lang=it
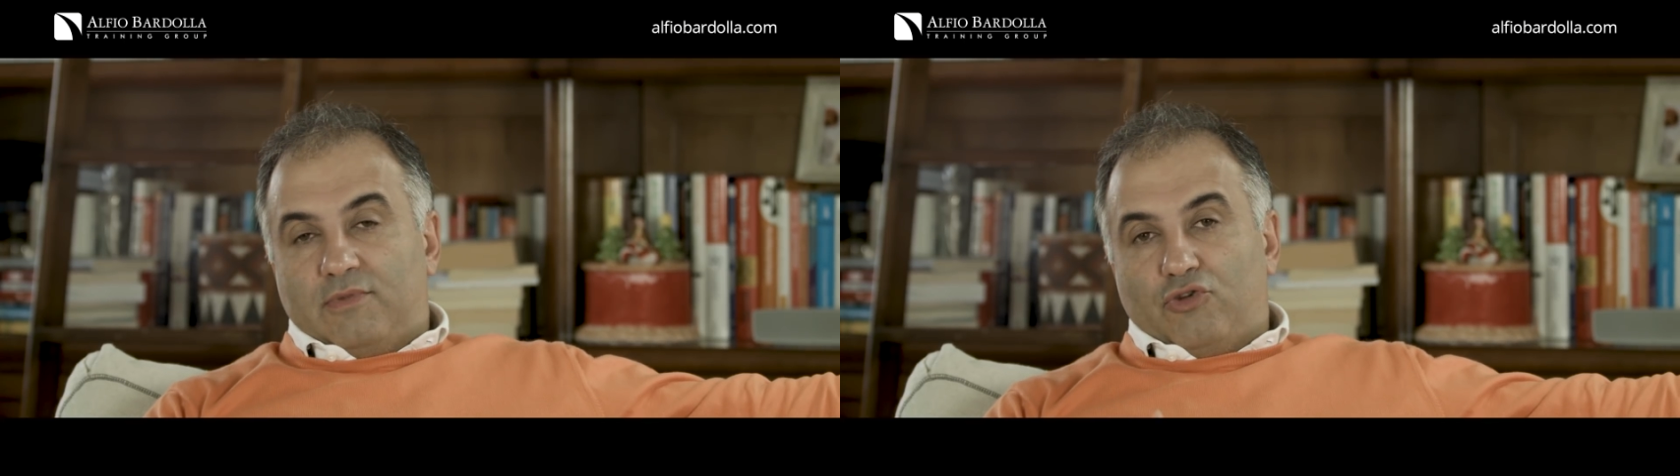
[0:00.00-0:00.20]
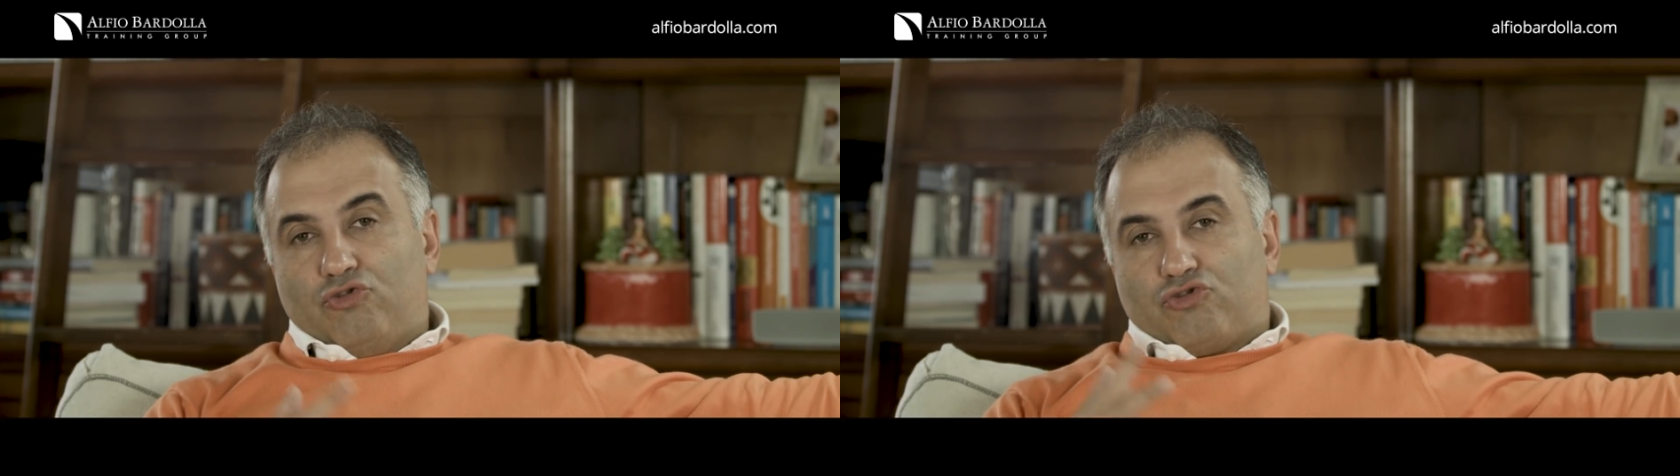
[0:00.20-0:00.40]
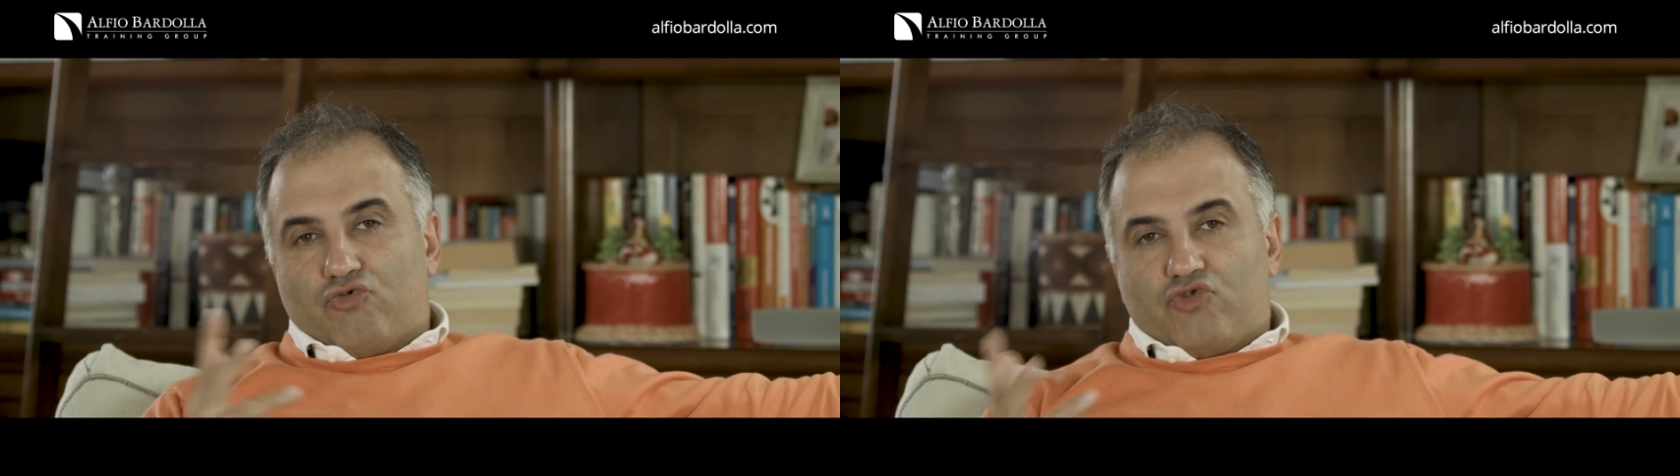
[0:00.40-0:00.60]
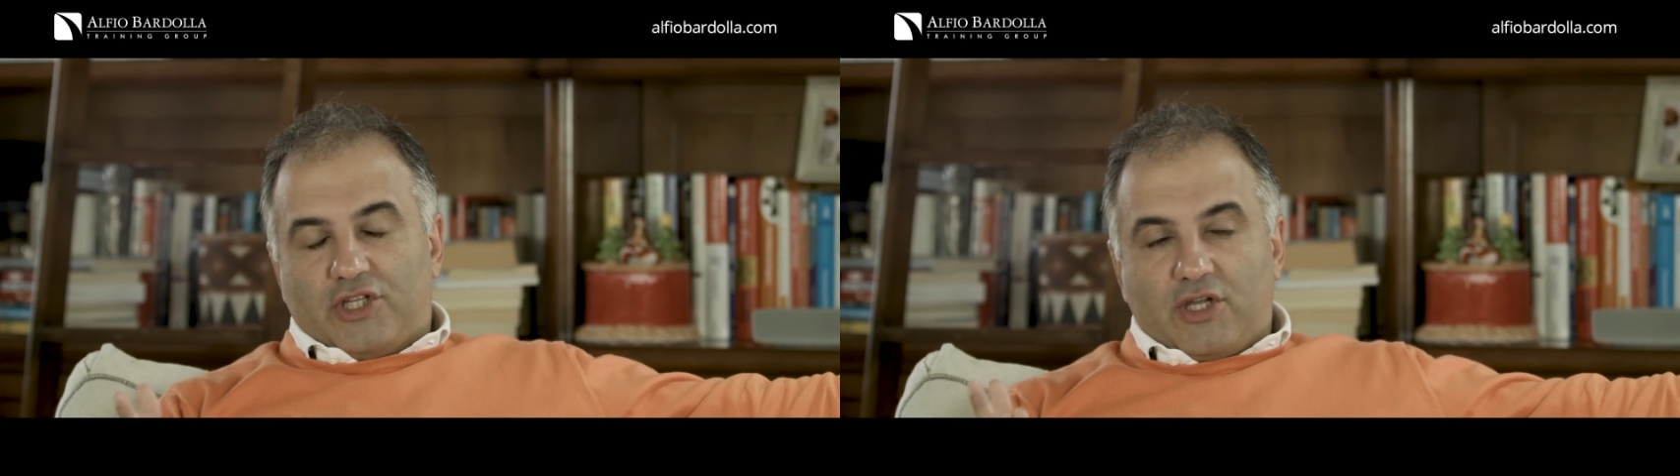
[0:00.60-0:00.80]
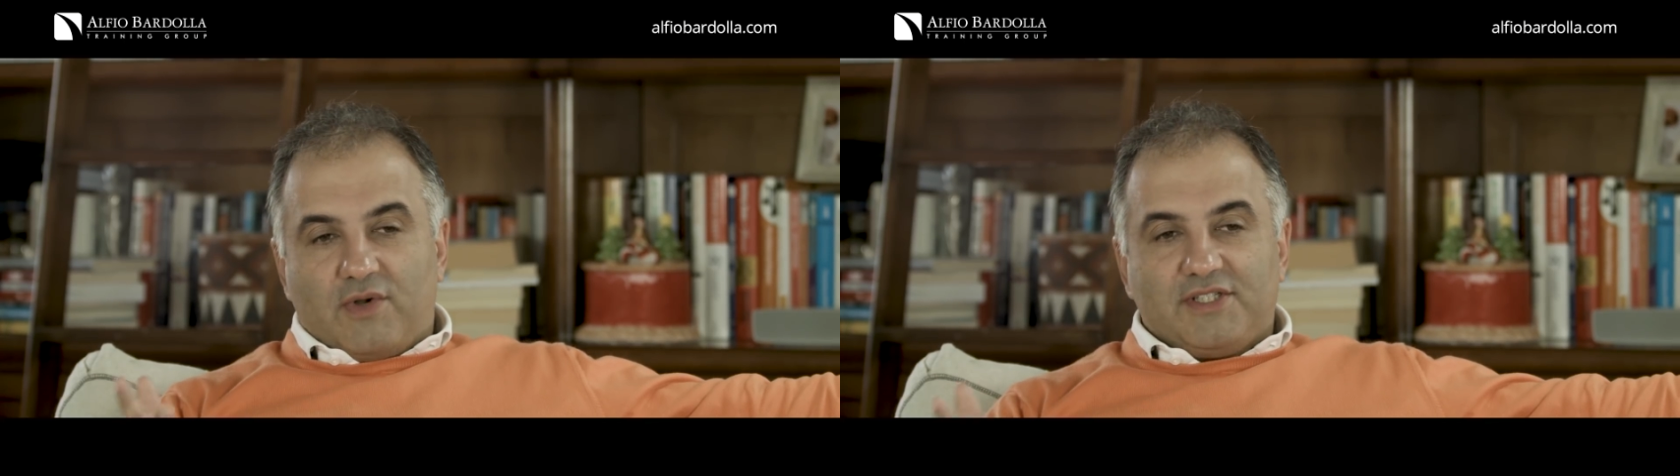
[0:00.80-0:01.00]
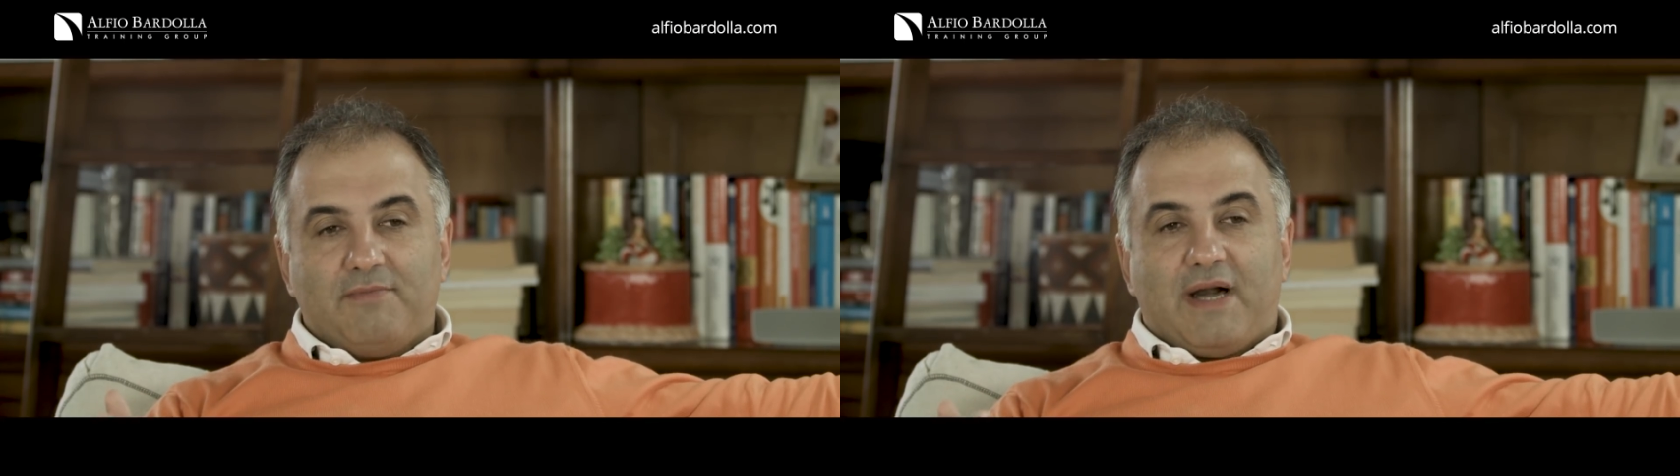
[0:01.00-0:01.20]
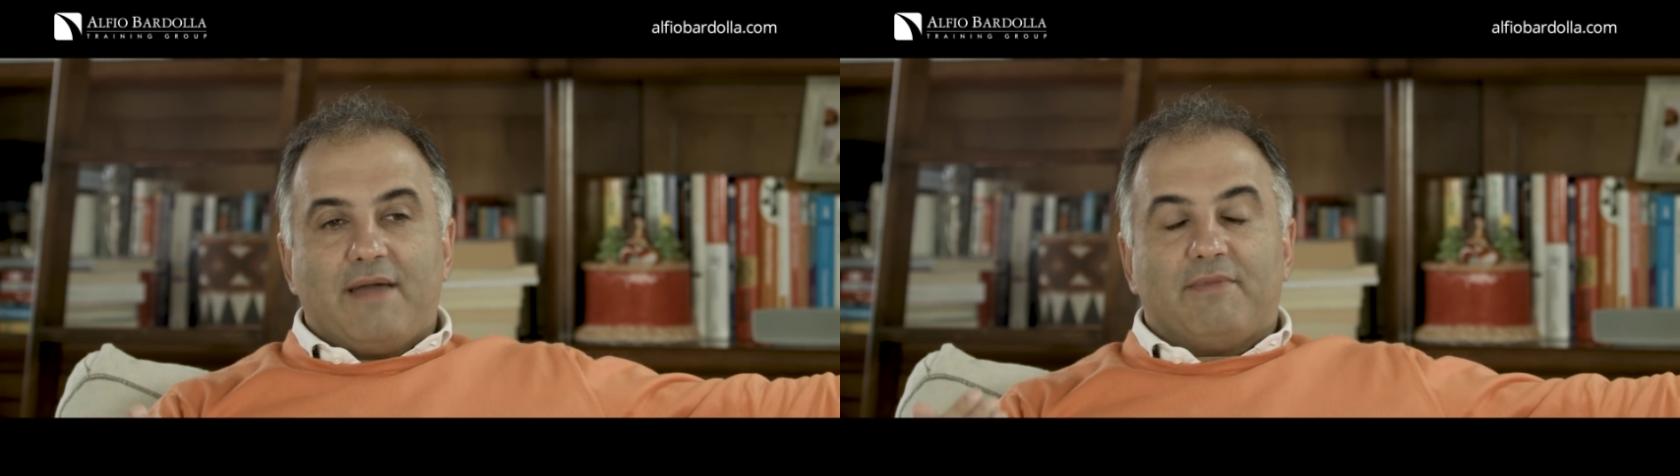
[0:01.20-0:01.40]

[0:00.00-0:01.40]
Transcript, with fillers: non succede quasi mai,